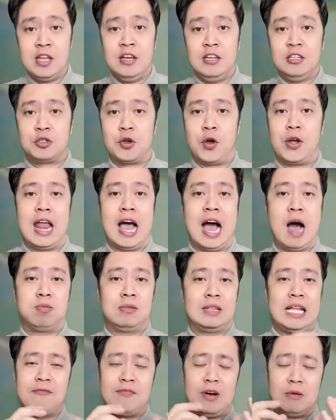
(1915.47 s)
rồi là học
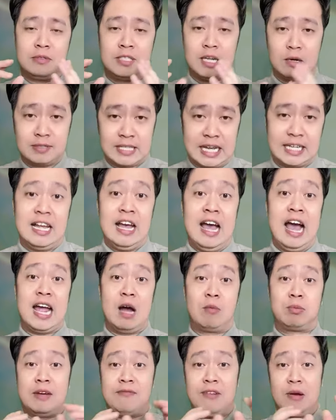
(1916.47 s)
tác phẩm trong sách hay
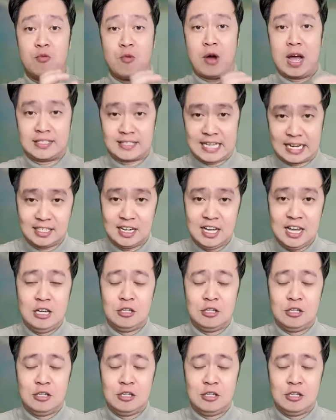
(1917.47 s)
học tác phẩm ngoài sách